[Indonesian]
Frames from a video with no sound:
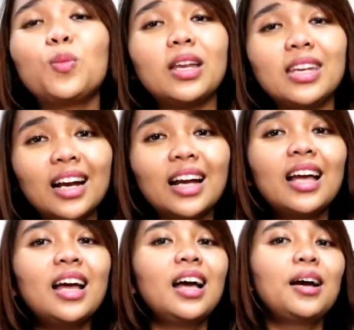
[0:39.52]
banyak
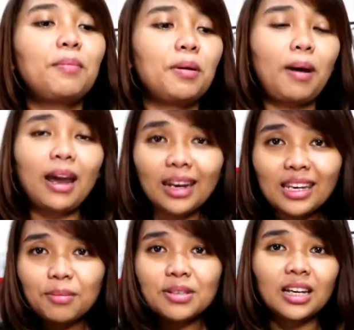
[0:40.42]
permainan
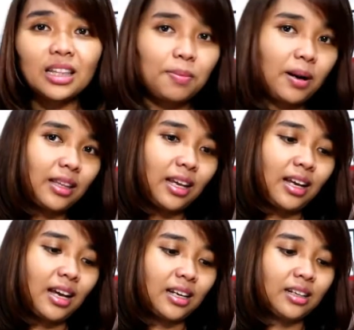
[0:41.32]
yang bisa kita
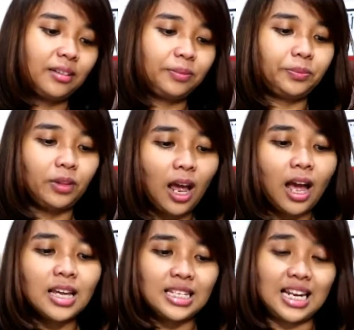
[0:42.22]
praktekkan Nah,
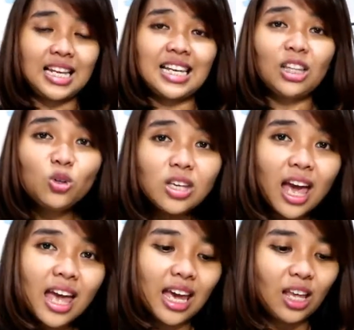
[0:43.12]
salah satunya
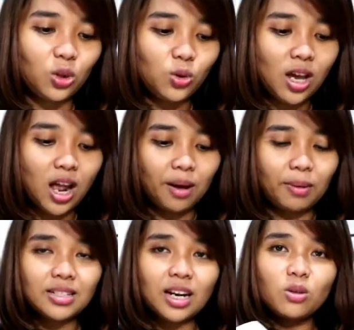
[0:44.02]
yaitu di
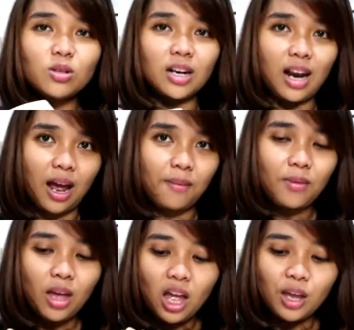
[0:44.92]
halaman 106,
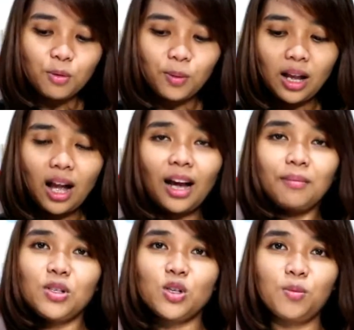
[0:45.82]
Ibu Pika akan
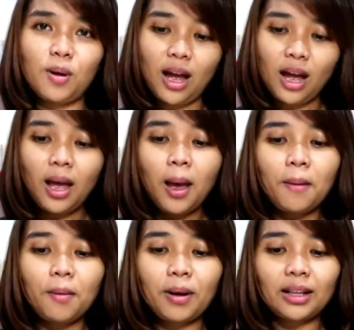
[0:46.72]
mencoba
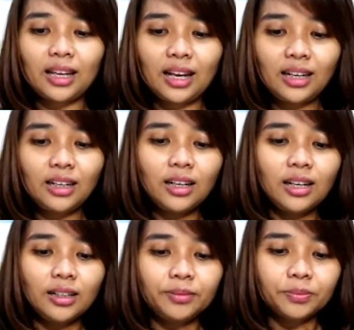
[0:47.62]
mempraktekkan
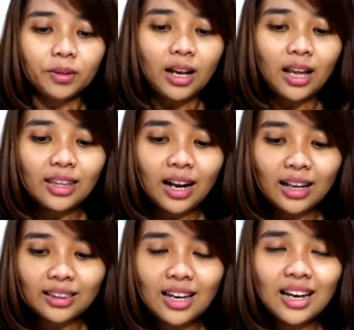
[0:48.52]

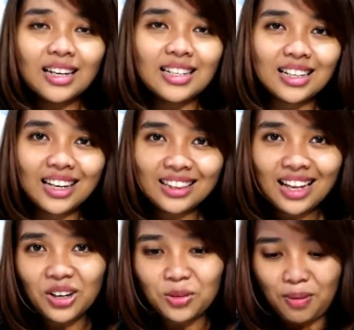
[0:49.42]
kata-kata di
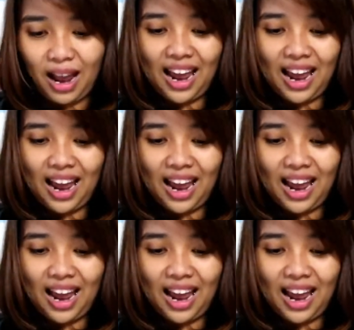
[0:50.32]
sekitar rumah.